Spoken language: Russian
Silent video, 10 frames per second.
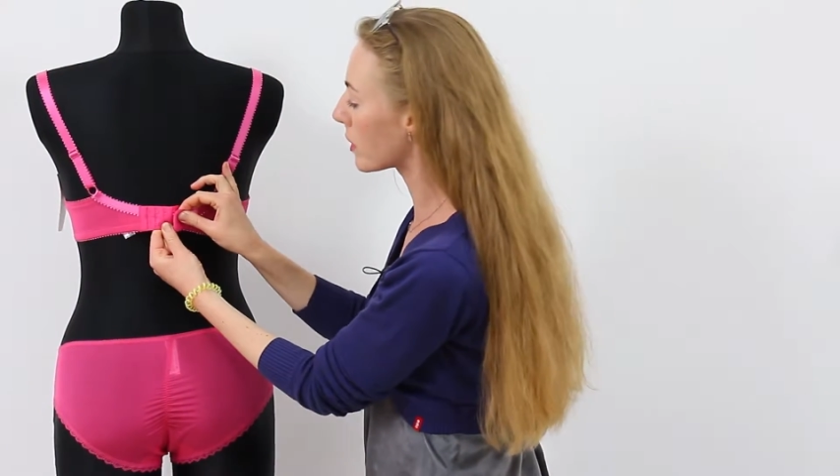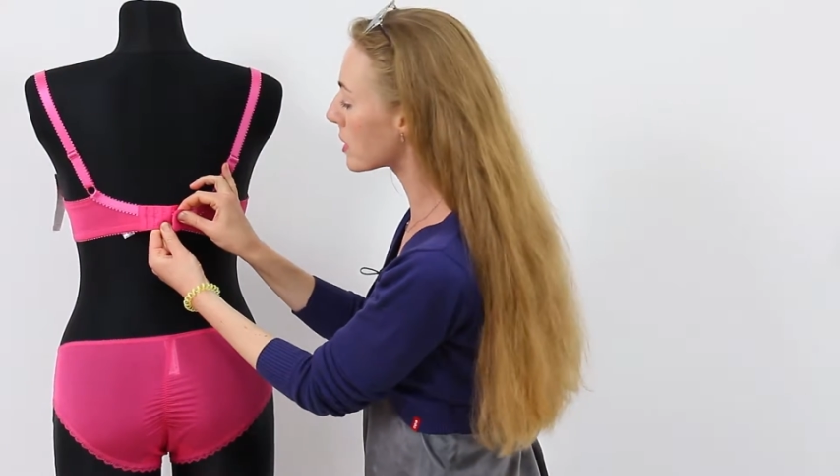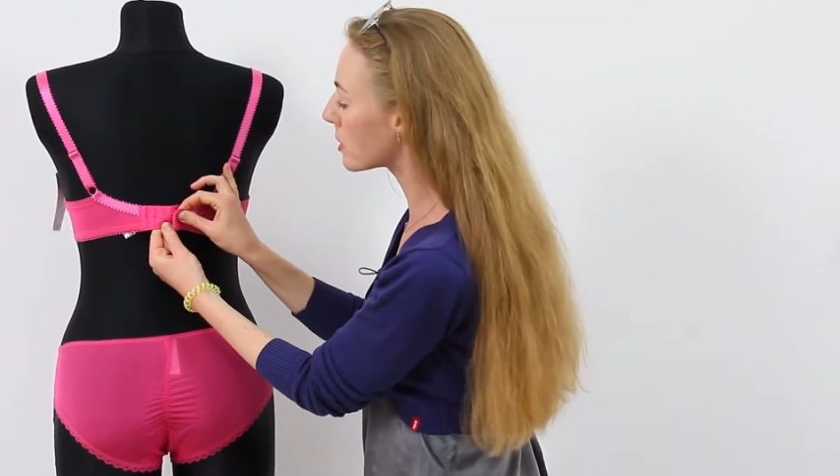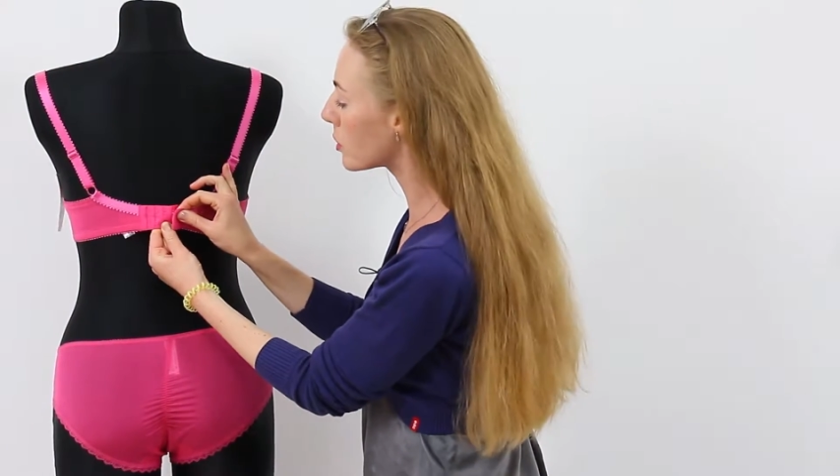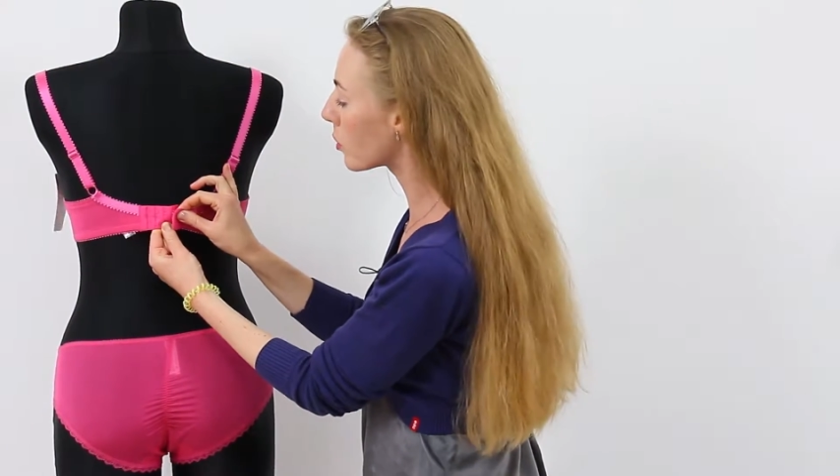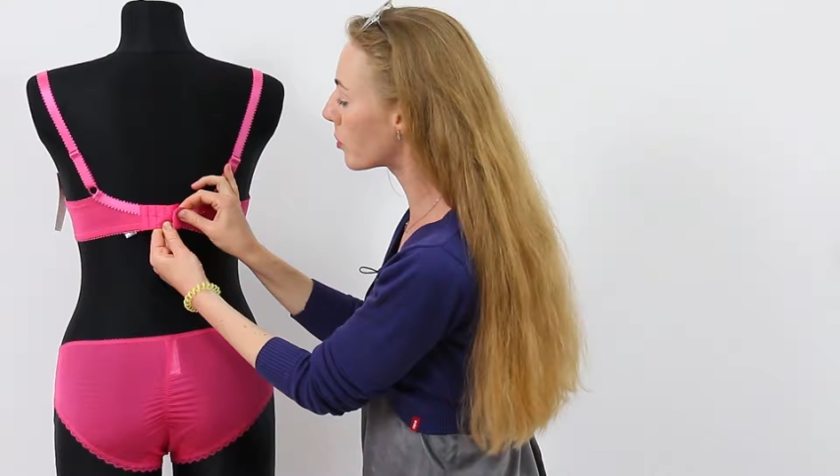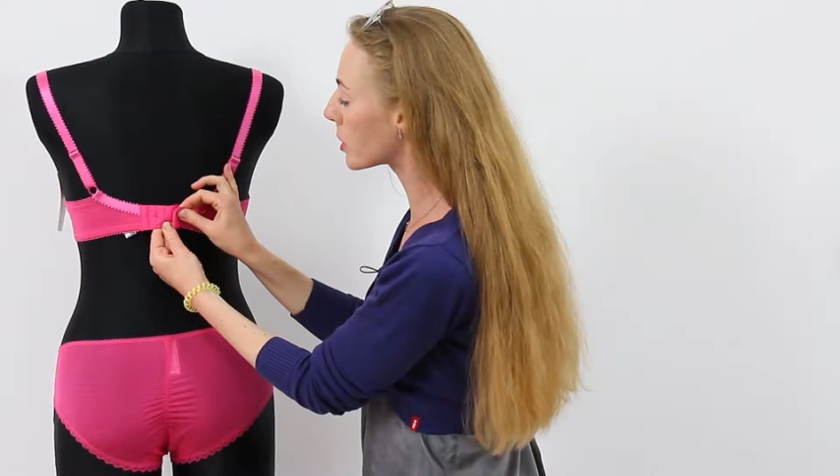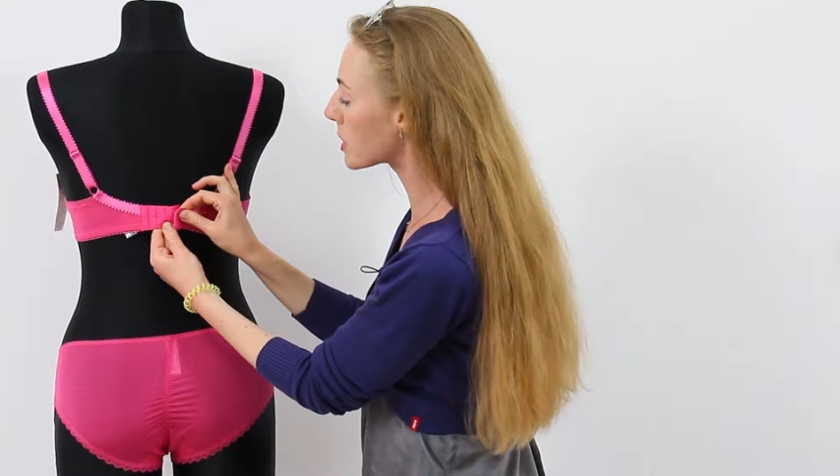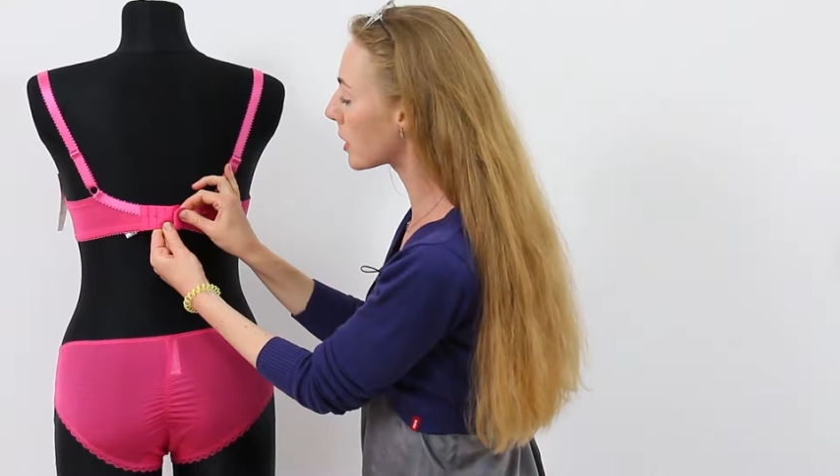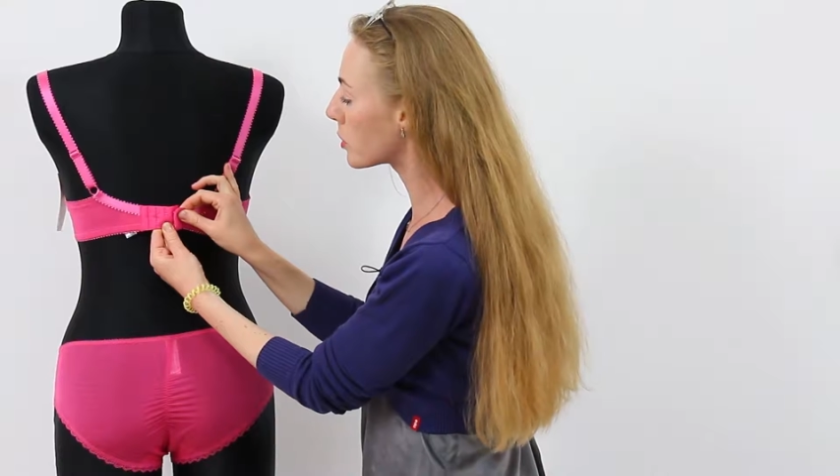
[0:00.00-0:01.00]
у вас
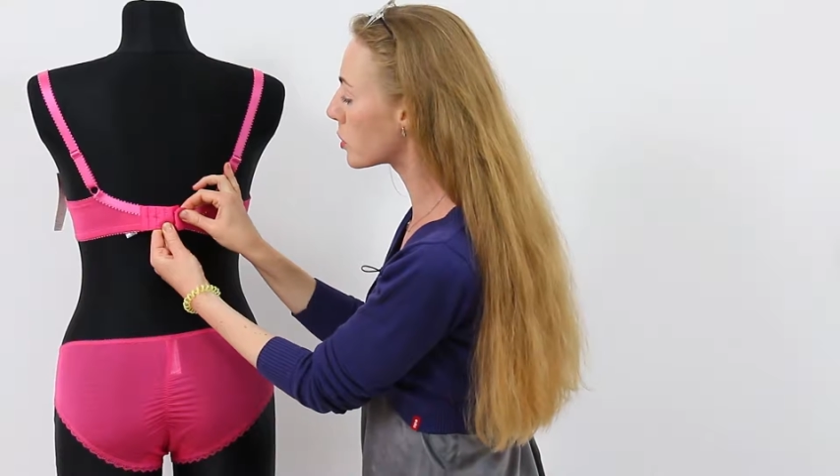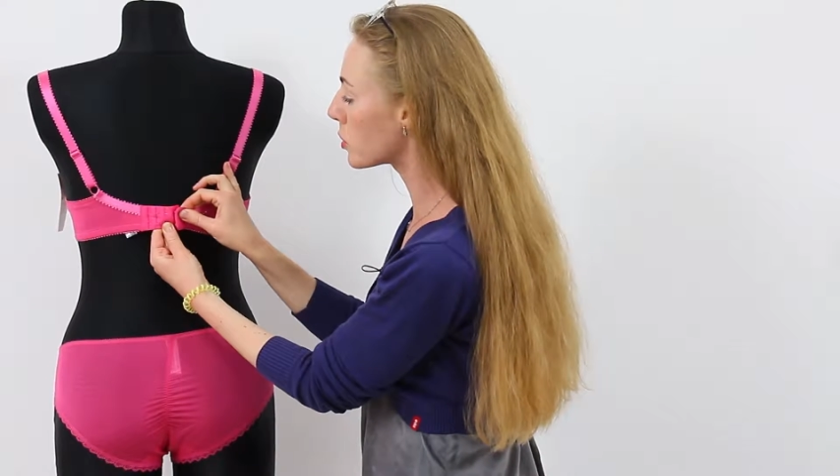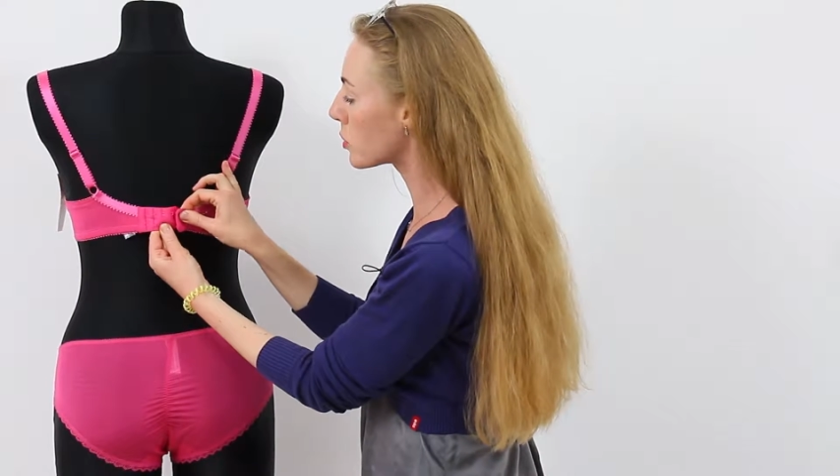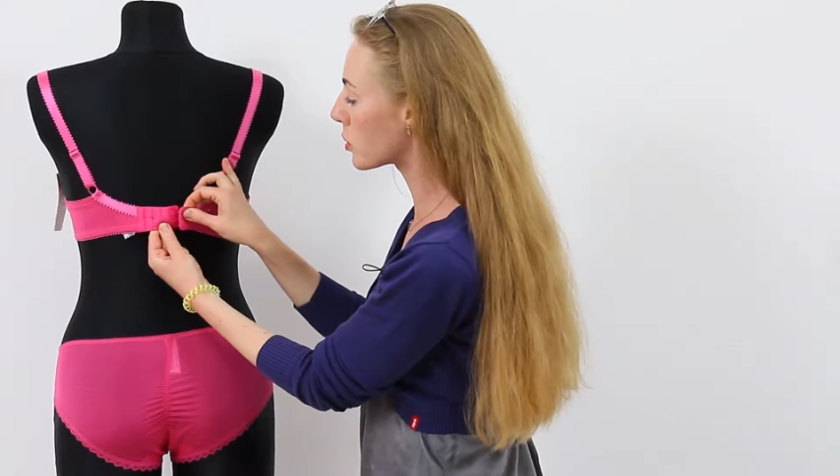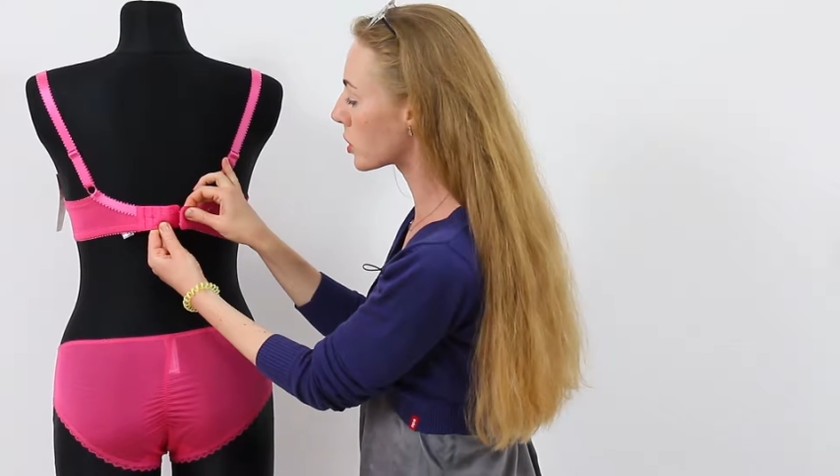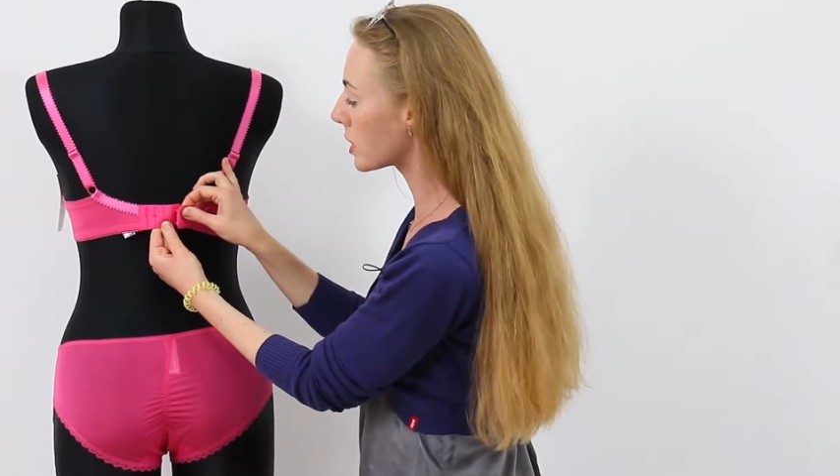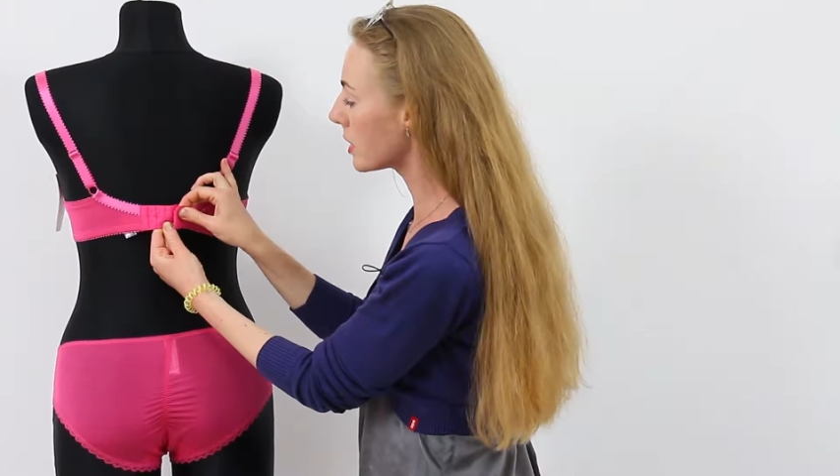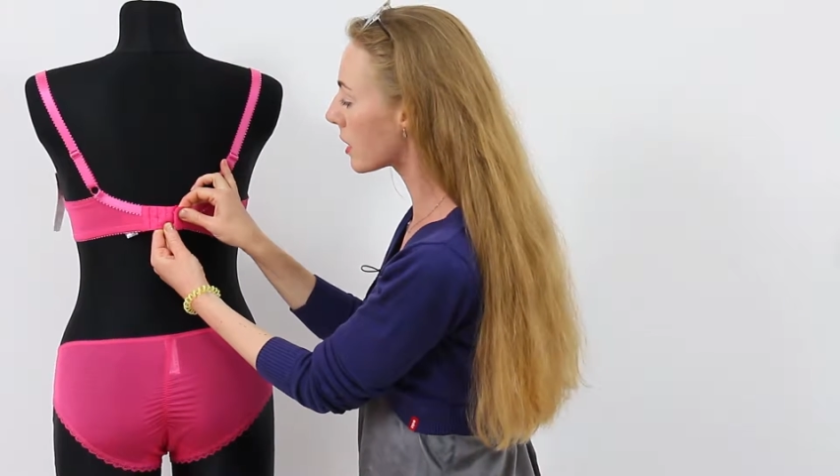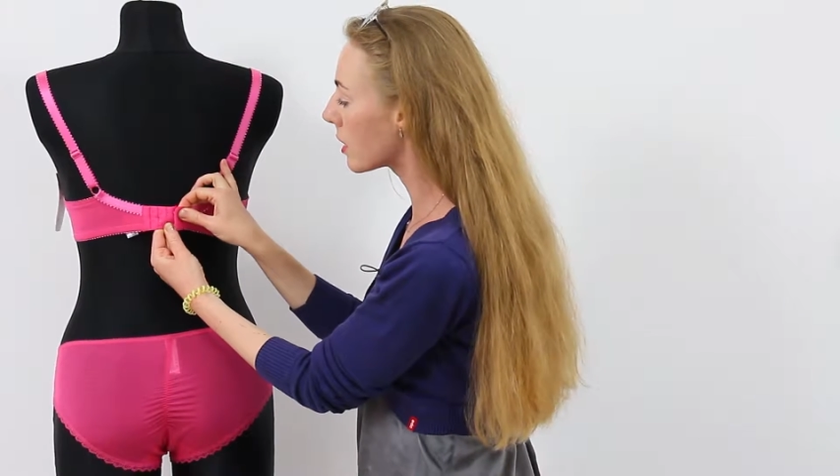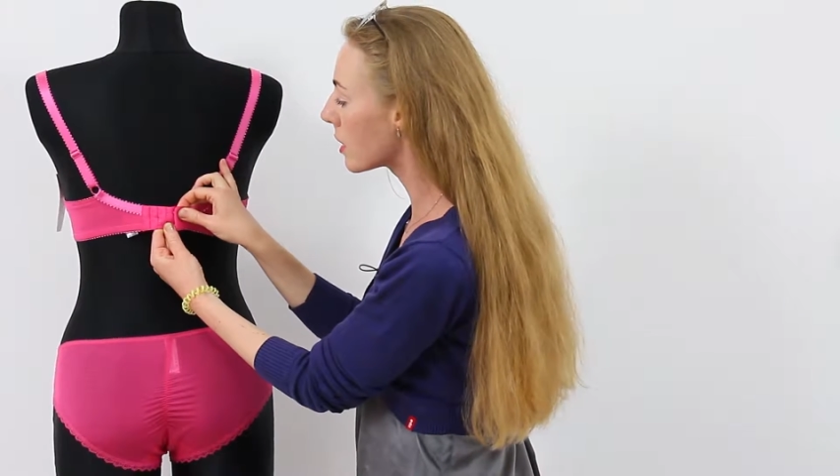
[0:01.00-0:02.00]
ребра станут чуть-чуть
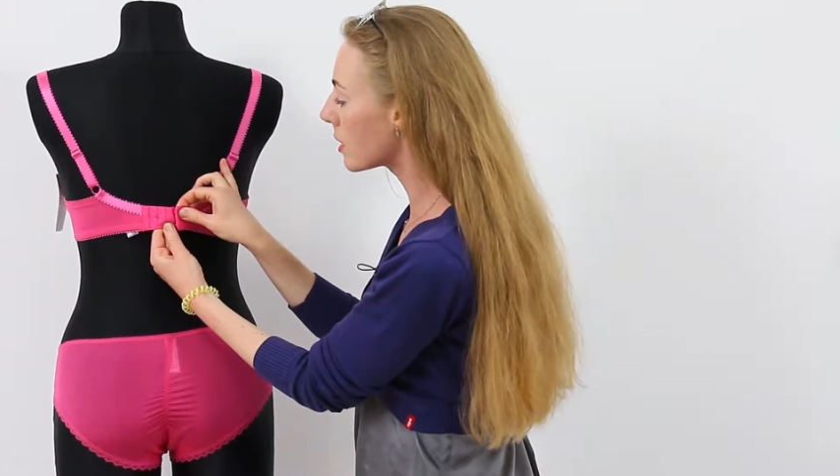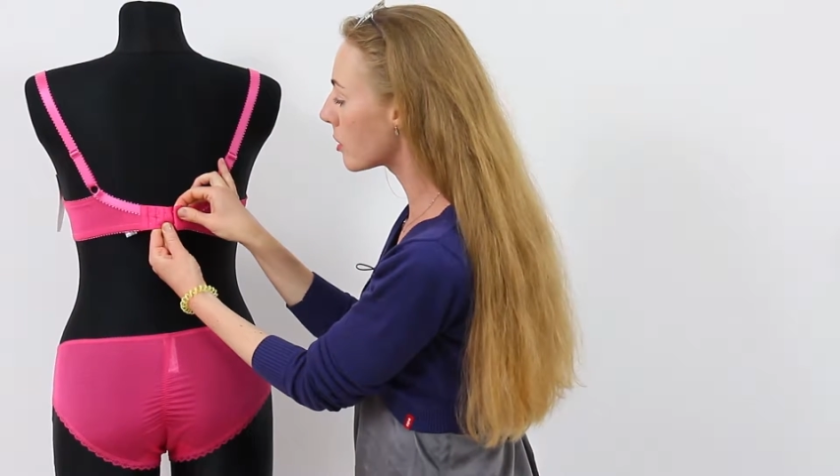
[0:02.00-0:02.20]
шире,